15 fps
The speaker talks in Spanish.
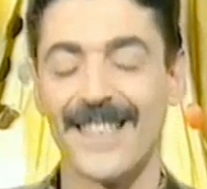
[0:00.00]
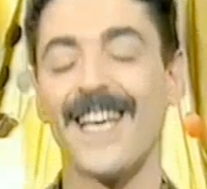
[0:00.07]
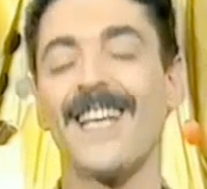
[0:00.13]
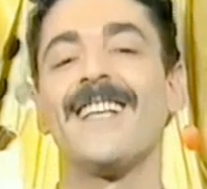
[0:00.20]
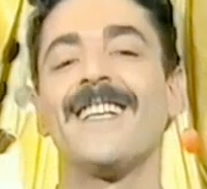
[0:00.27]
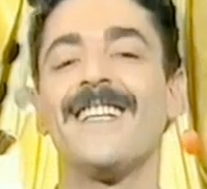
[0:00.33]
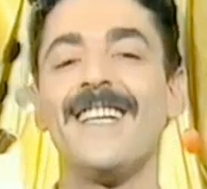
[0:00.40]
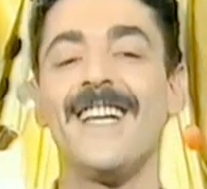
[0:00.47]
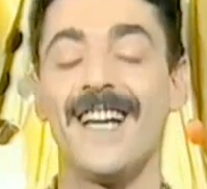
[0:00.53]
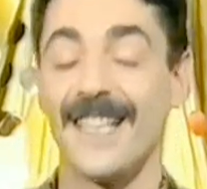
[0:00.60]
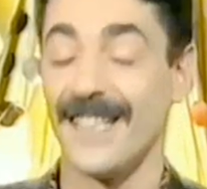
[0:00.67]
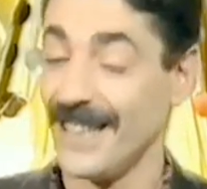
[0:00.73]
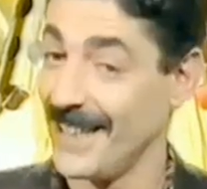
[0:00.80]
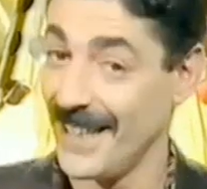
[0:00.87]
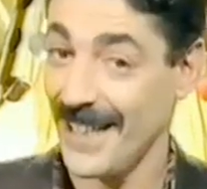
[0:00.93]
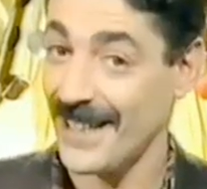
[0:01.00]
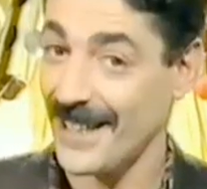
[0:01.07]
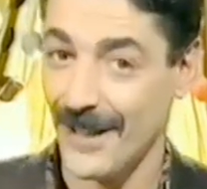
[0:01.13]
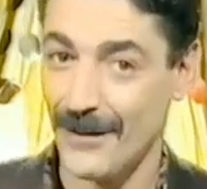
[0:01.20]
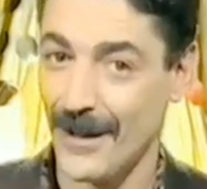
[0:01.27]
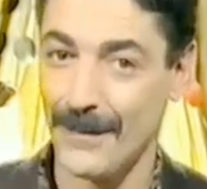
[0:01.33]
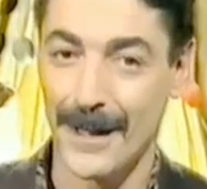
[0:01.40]
qué alegría, y es
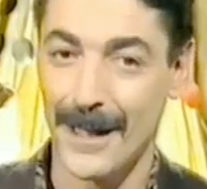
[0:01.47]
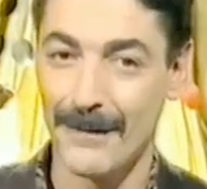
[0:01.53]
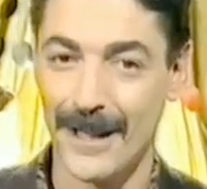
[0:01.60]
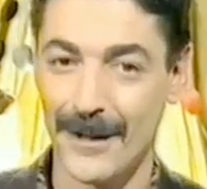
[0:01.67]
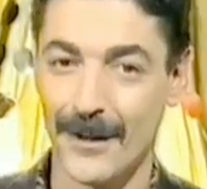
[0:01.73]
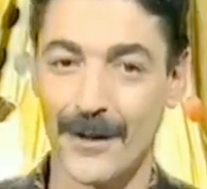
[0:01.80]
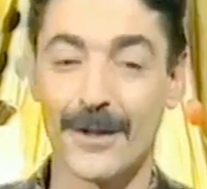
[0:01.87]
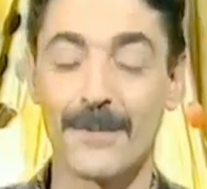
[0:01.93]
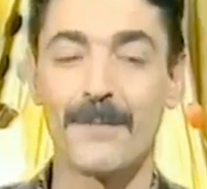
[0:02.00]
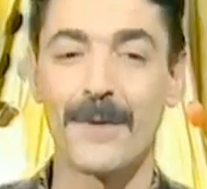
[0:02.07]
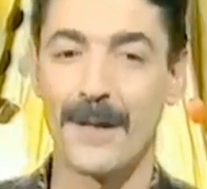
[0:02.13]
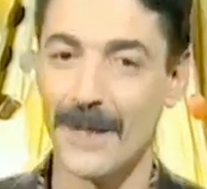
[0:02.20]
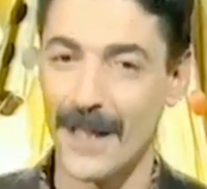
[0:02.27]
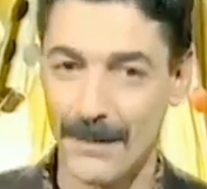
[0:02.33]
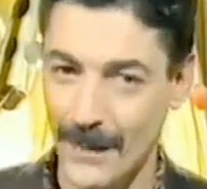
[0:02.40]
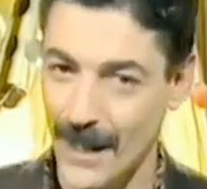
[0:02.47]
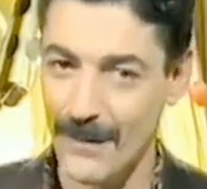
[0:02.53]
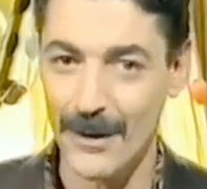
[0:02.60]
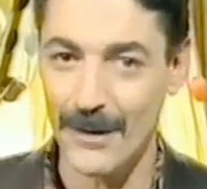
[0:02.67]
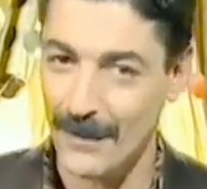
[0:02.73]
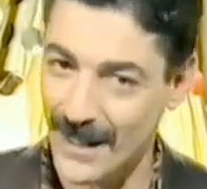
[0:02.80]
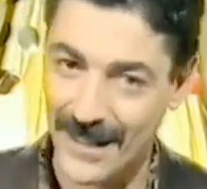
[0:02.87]
que no es para menos. Primer
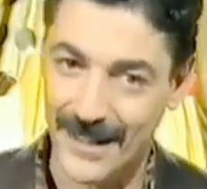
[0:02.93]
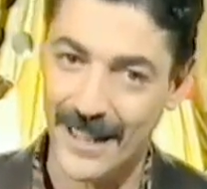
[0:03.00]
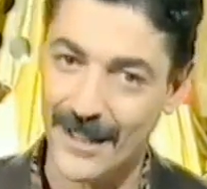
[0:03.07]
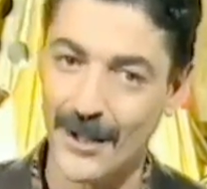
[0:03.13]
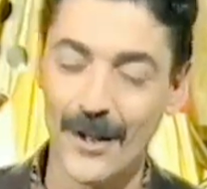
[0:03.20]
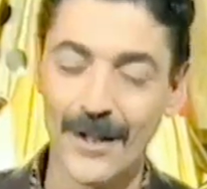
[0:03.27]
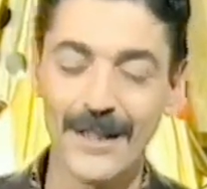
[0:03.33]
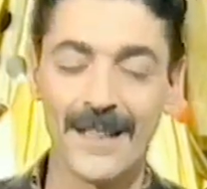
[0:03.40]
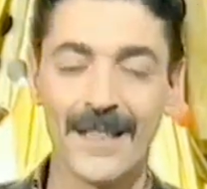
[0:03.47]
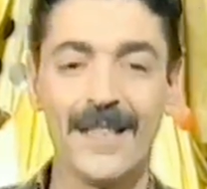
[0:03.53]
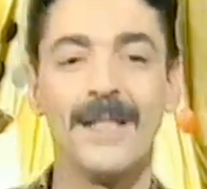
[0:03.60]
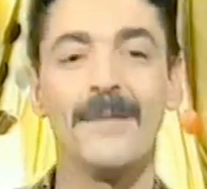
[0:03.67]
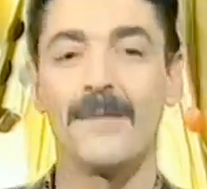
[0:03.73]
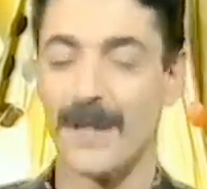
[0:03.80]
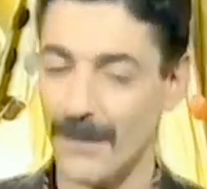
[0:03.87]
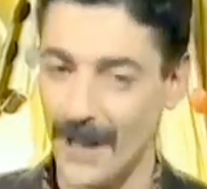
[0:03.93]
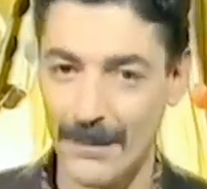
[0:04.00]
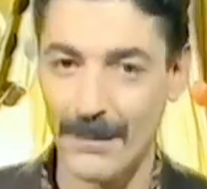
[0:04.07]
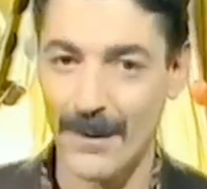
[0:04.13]
premio en presentación, primer